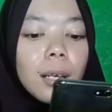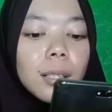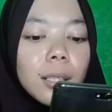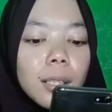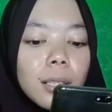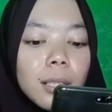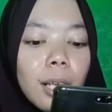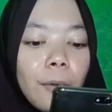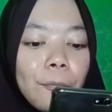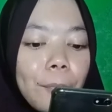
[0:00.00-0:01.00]
Eh,
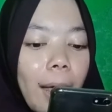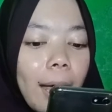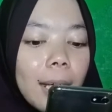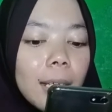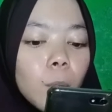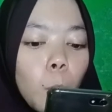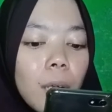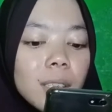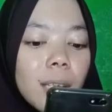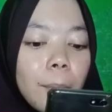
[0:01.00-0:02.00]
reply
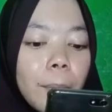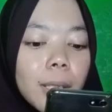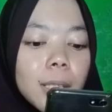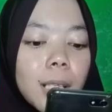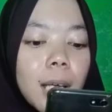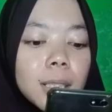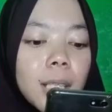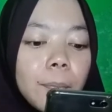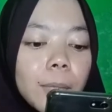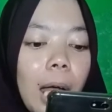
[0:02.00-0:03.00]
2 sampai 3
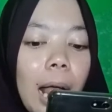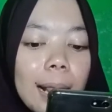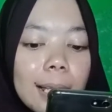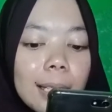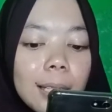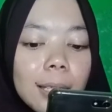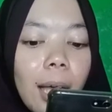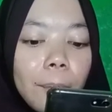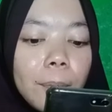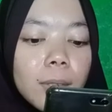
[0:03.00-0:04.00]
jam sekali,
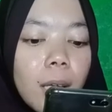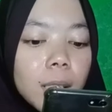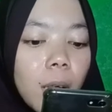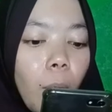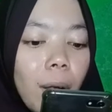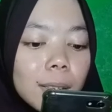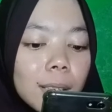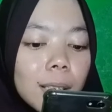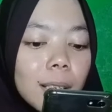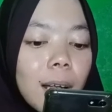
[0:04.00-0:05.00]
tapi jangan
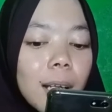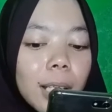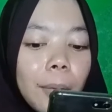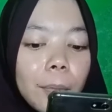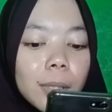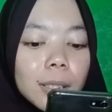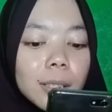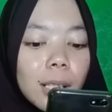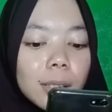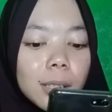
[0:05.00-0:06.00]
khawatir, chemical
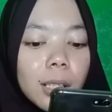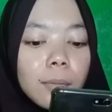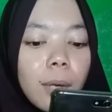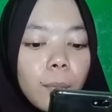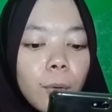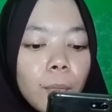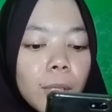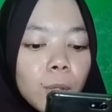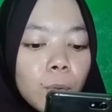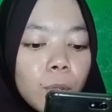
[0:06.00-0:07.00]
sunscreen mampu
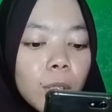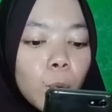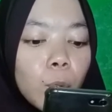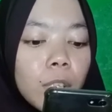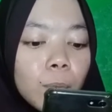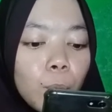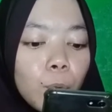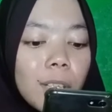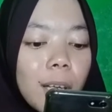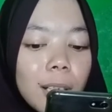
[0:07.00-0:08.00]
melindungi
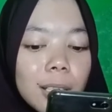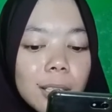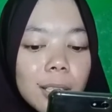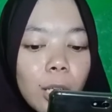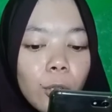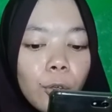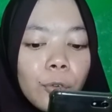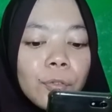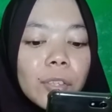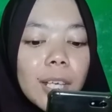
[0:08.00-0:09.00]
kulitmu dari sinar
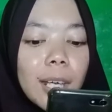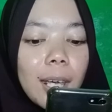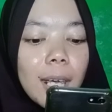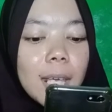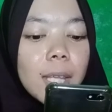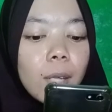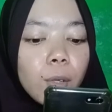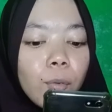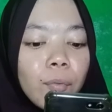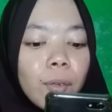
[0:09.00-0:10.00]
UVA
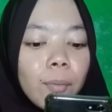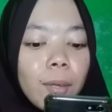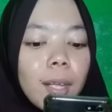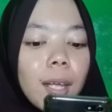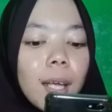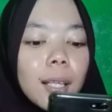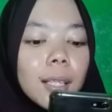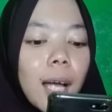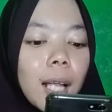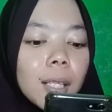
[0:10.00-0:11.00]
dan UVB
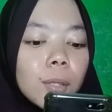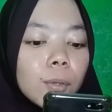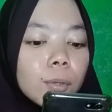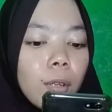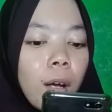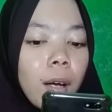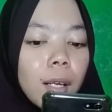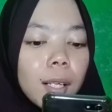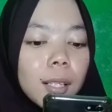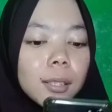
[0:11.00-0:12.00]
sekaligus kok.
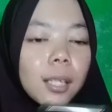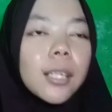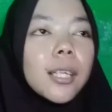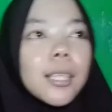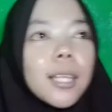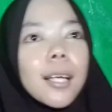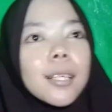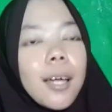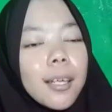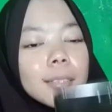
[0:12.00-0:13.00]
Jadi gini
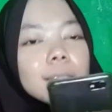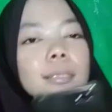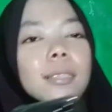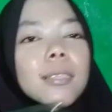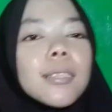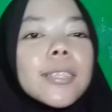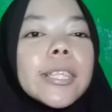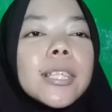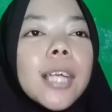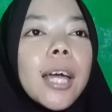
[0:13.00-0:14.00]
ya guys,
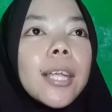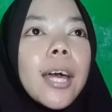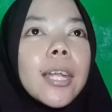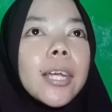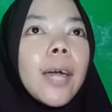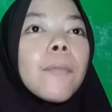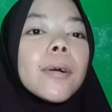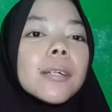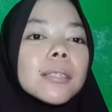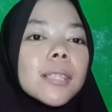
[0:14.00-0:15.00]
intinya dari
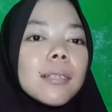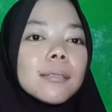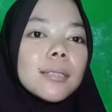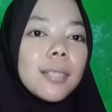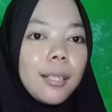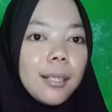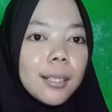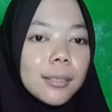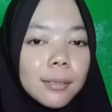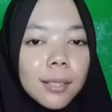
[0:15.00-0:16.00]
chemical
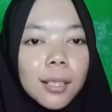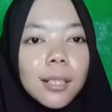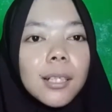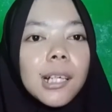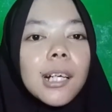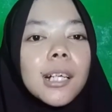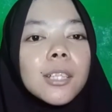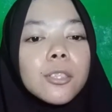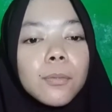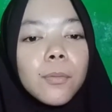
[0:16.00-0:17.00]
sunscreen uh,
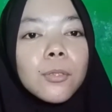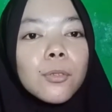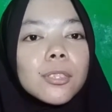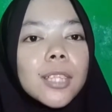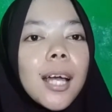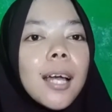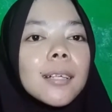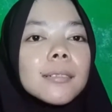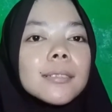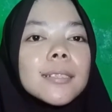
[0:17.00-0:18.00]
itu
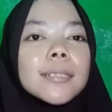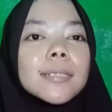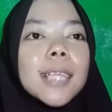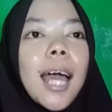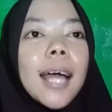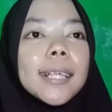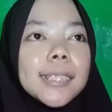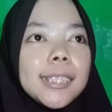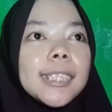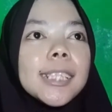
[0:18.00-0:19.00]
bentuknya
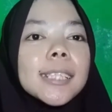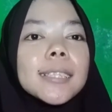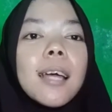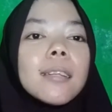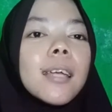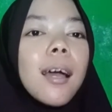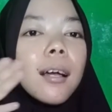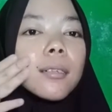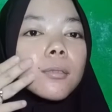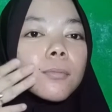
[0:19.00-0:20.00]
cair dan
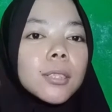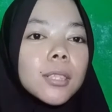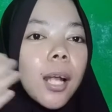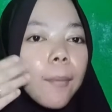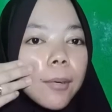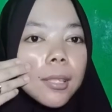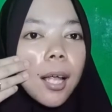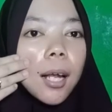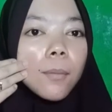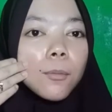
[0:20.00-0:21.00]
dia langsung menyerap ke
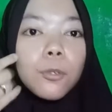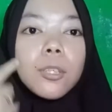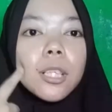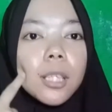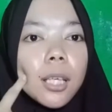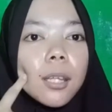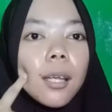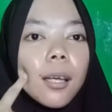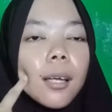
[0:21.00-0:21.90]
dalam kulit.